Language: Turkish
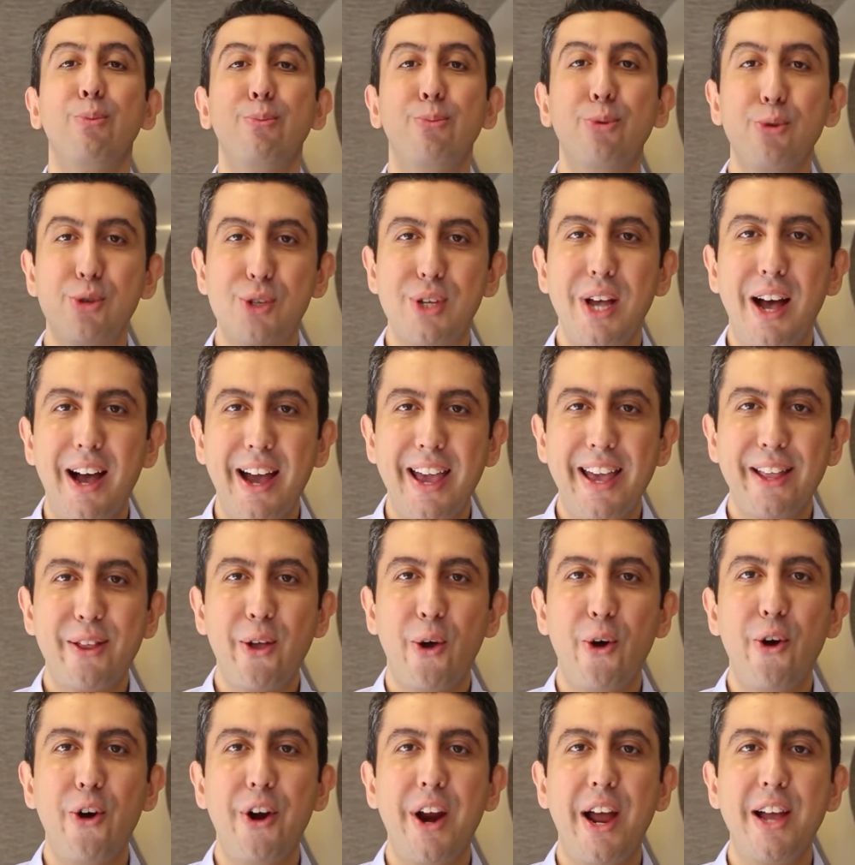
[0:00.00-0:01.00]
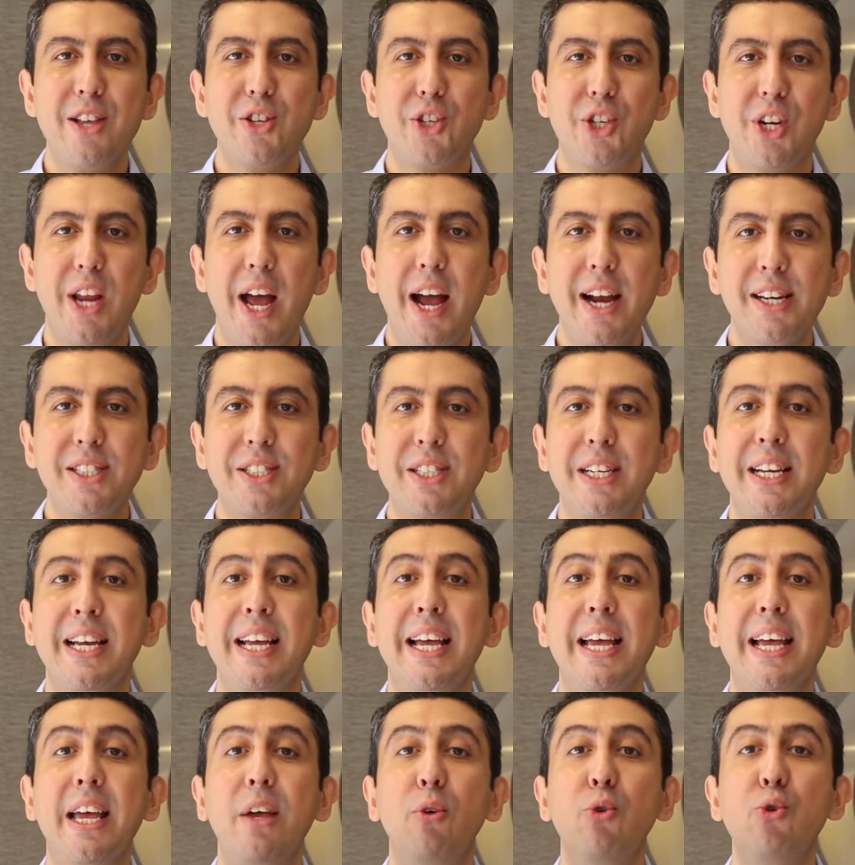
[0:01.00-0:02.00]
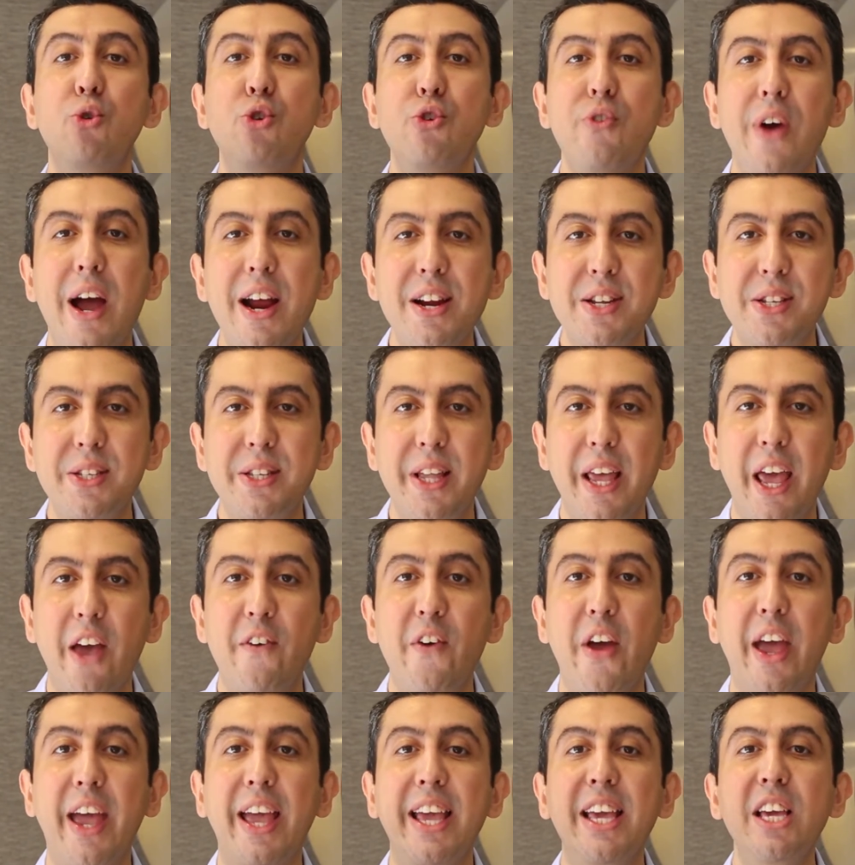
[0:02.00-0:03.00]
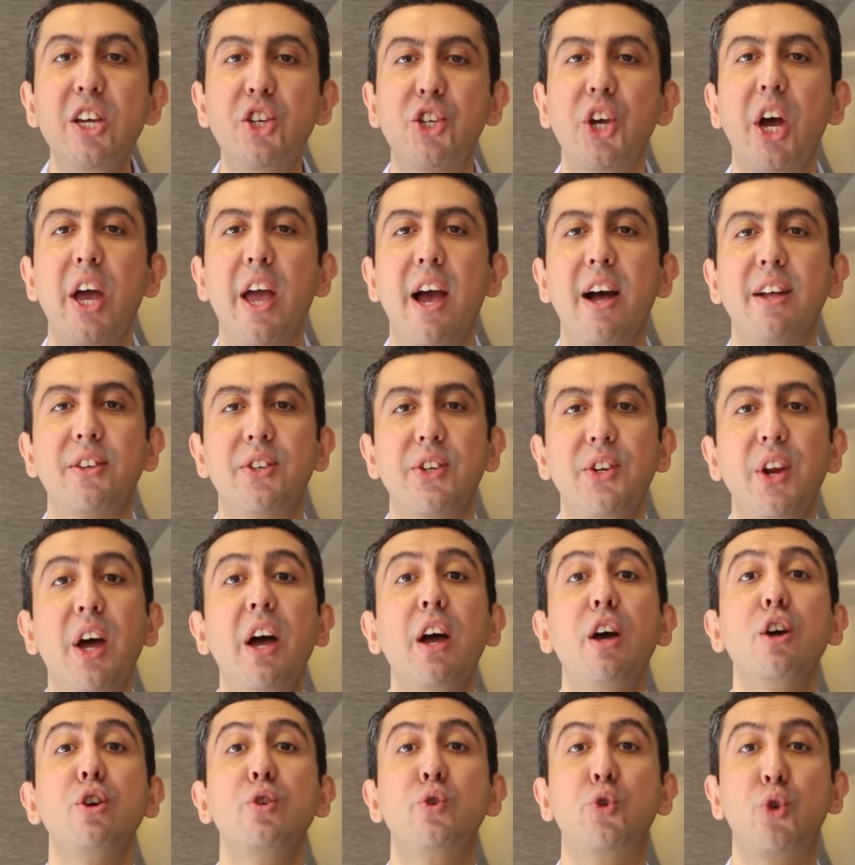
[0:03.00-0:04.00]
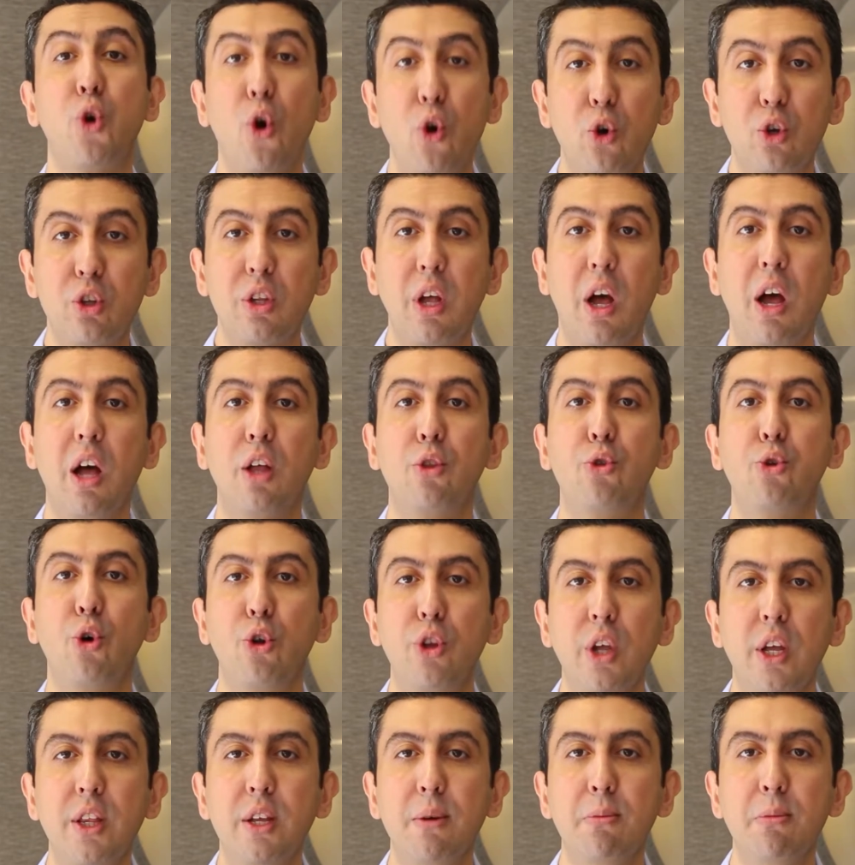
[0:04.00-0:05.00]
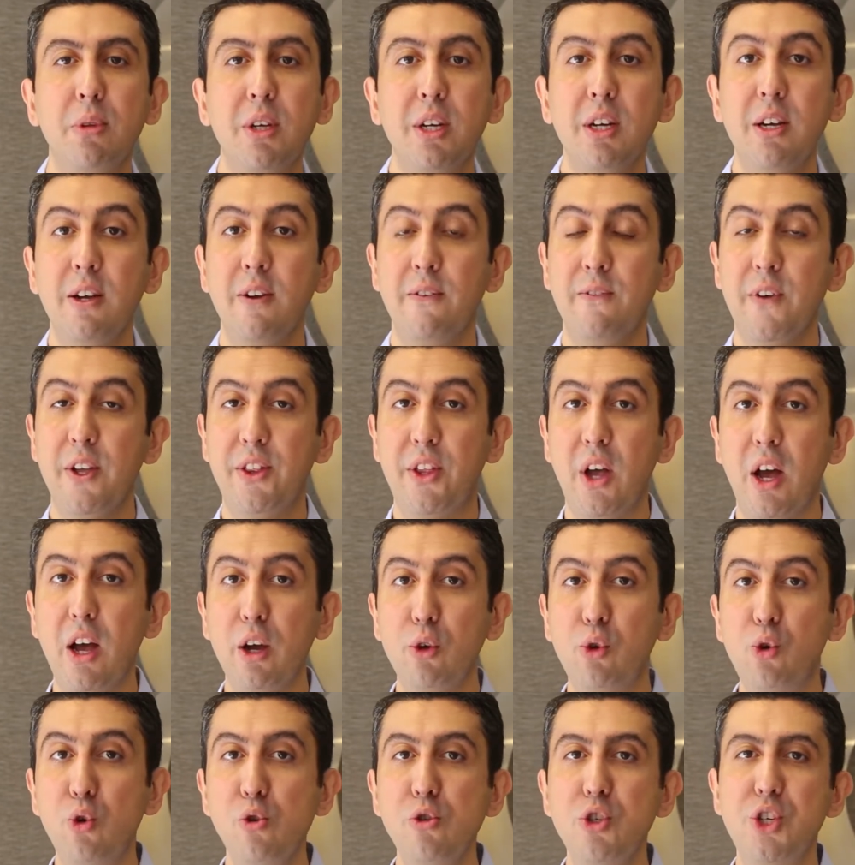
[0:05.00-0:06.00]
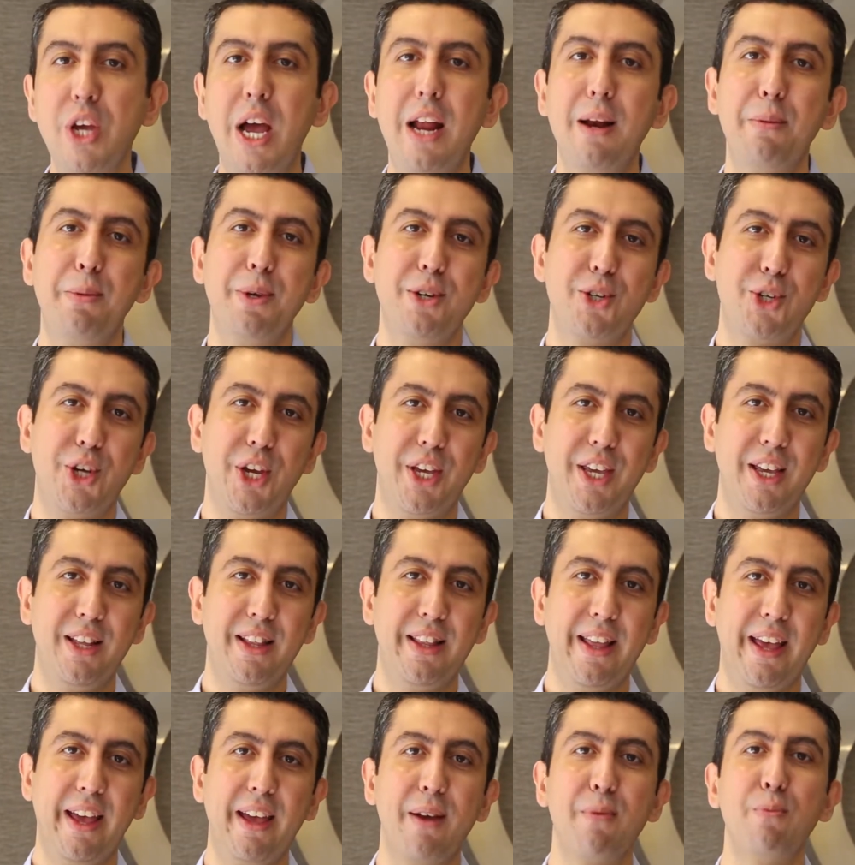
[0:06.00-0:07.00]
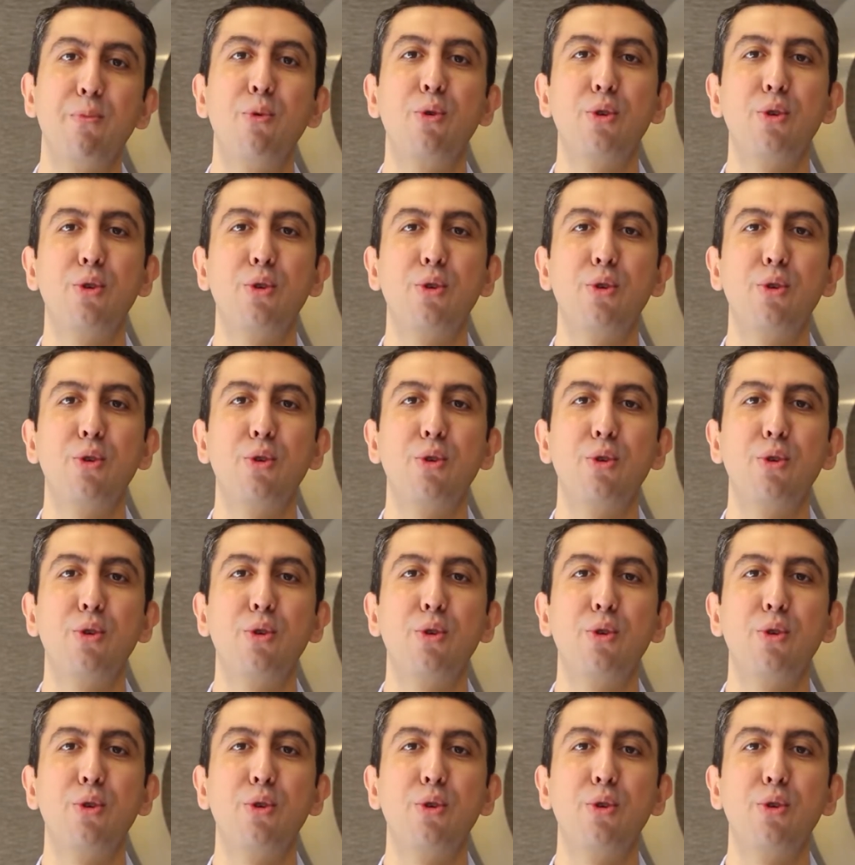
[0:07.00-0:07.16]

Bu sayede öğrenciler üniversiteye ve iş hayatına çok daha donanımlı ve daha güncel bir şekilde